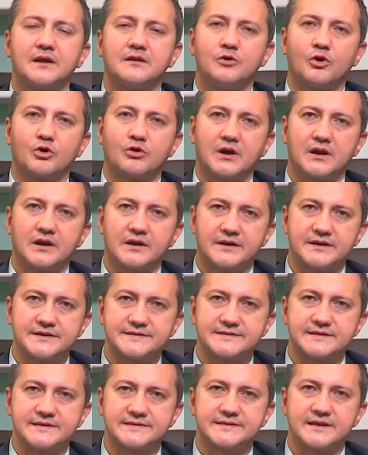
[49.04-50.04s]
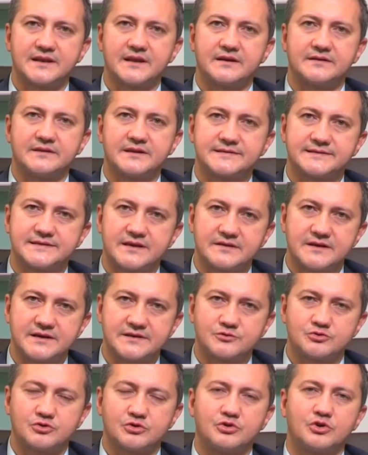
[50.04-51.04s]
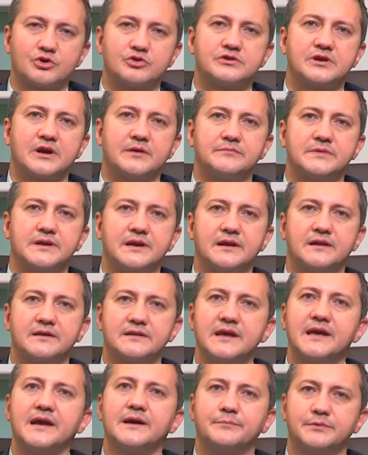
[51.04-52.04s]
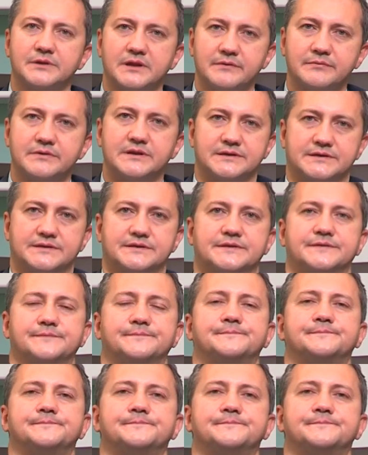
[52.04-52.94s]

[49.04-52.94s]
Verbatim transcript: lokal anesteziyle ya da sedasyon yöntemleriyle de yapılabilir.